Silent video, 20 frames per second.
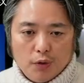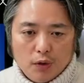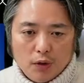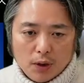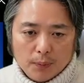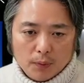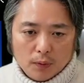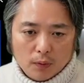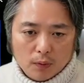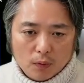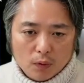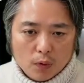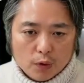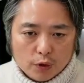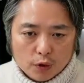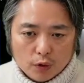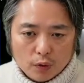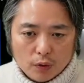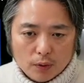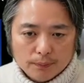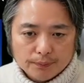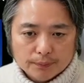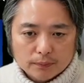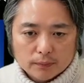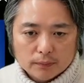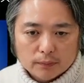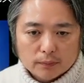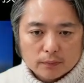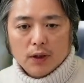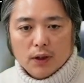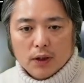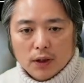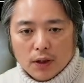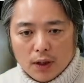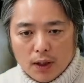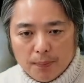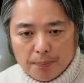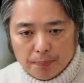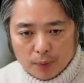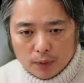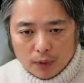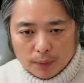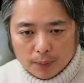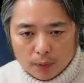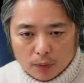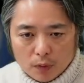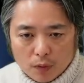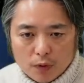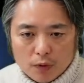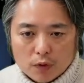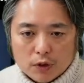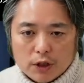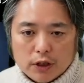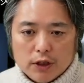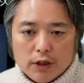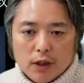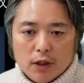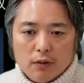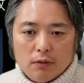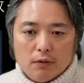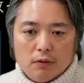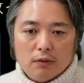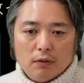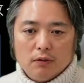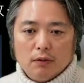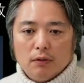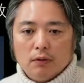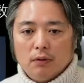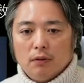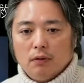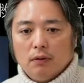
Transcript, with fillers: 一人でも多くの、一本でも多くの神経を、